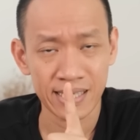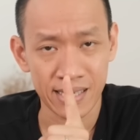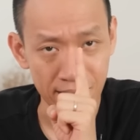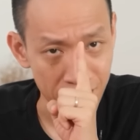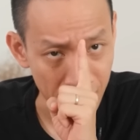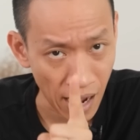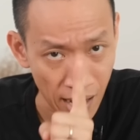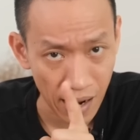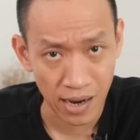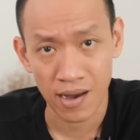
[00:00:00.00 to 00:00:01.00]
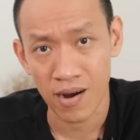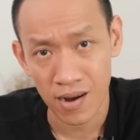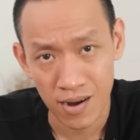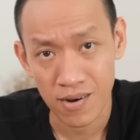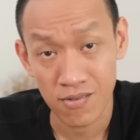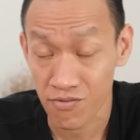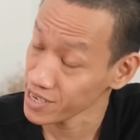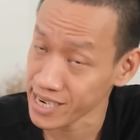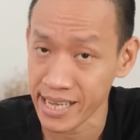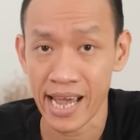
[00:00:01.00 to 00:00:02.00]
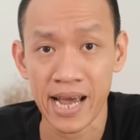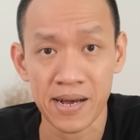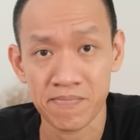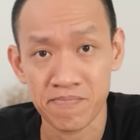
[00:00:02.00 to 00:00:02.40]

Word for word: những người thờ ơ đó phải trả giá.